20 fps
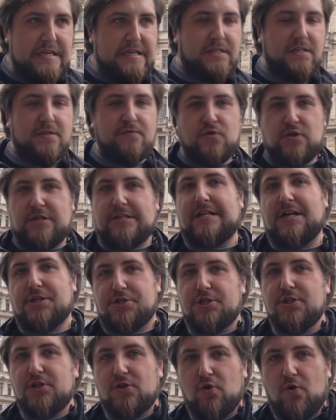Это
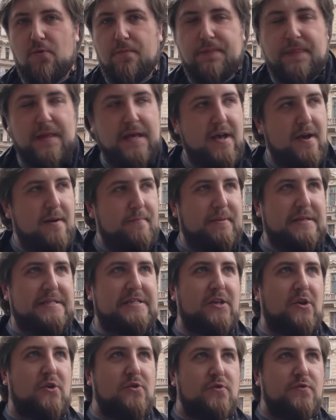двухэтажный дом
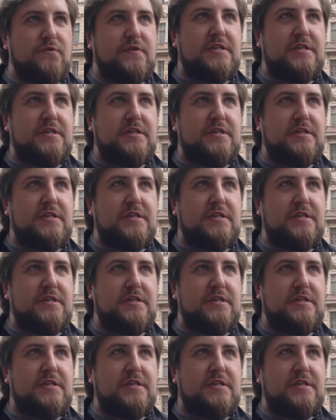Построен